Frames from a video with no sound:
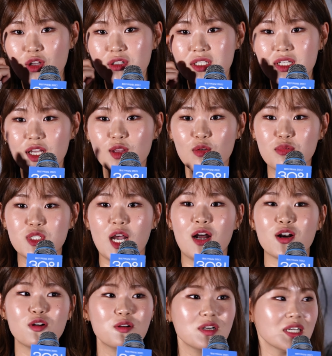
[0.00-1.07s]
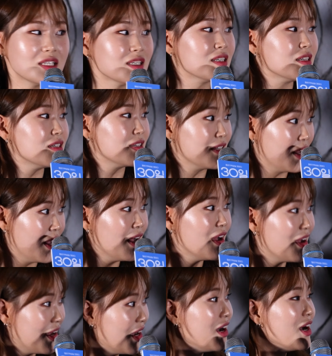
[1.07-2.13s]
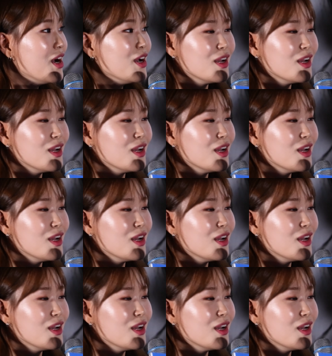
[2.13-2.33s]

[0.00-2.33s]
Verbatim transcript: 터진 게 너무 잘 어울리는 예.